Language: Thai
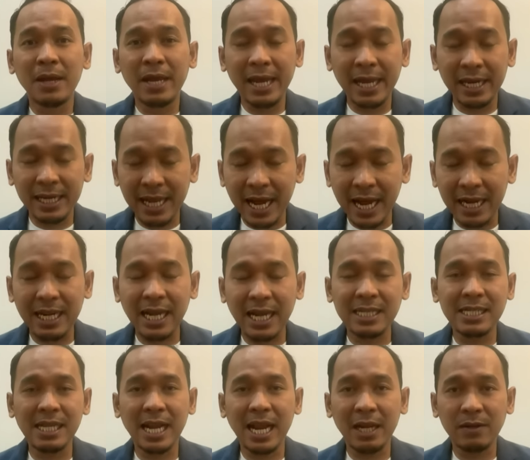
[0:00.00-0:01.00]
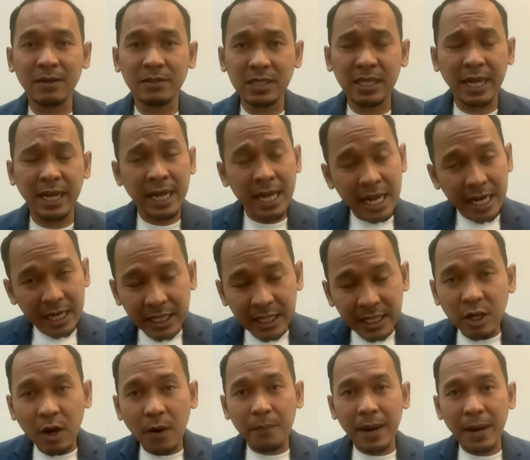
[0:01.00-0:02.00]
เหตุการณ์การแสดงคอนเสิร์ตหรือ
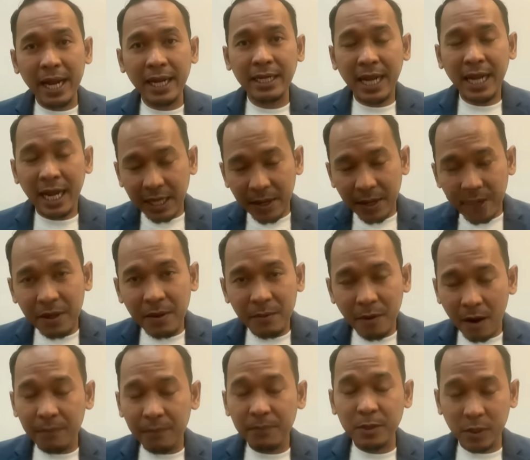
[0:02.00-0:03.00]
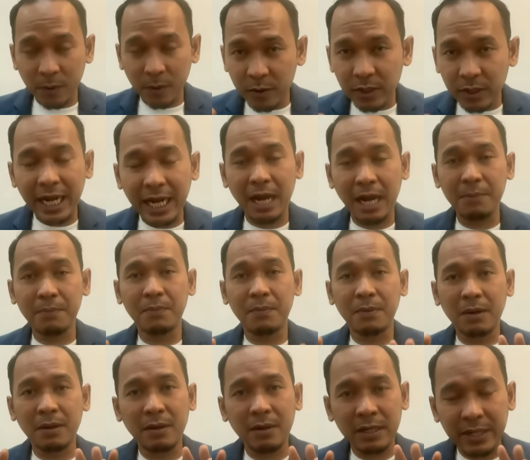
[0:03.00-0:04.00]
ต่อไปถ้าจะมีม็อบสมมุตินะครับ
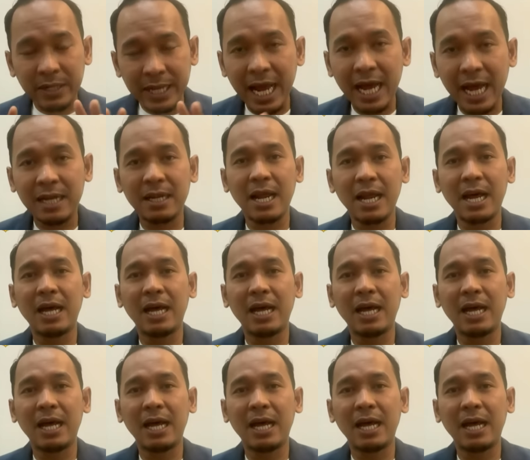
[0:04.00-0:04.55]
ขออนุญาต